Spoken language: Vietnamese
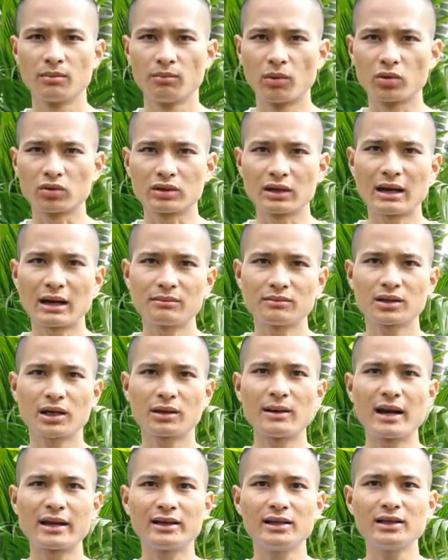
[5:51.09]
một năm
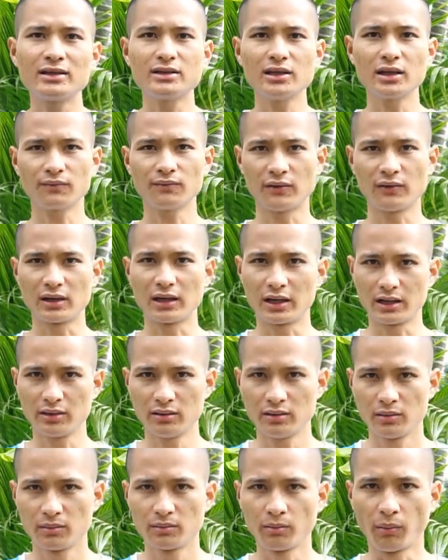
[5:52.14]
các bạn ít nhất phải lấy
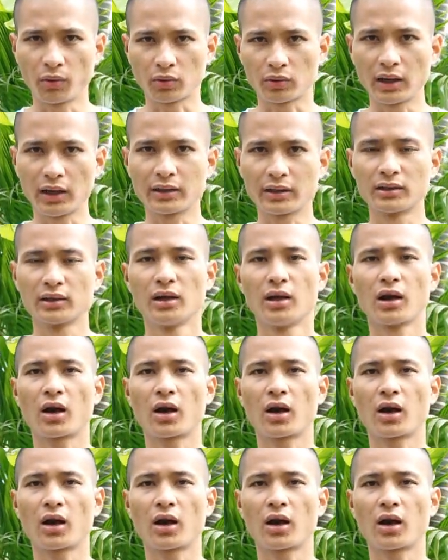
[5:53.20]
một lần